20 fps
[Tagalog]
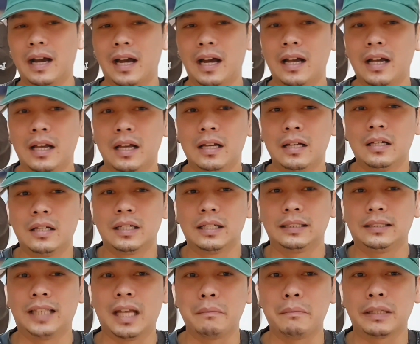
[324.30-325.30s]
sa mga
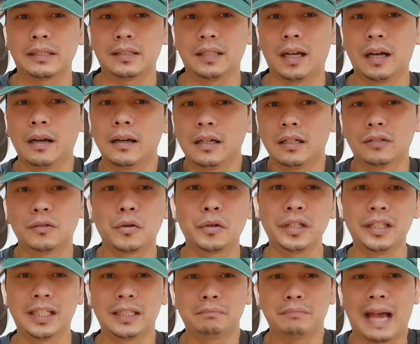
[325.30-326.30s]
damit ng
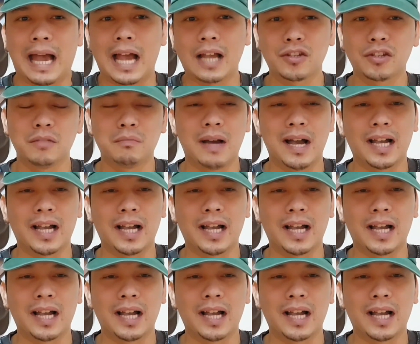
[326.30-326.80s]
Korean fashion,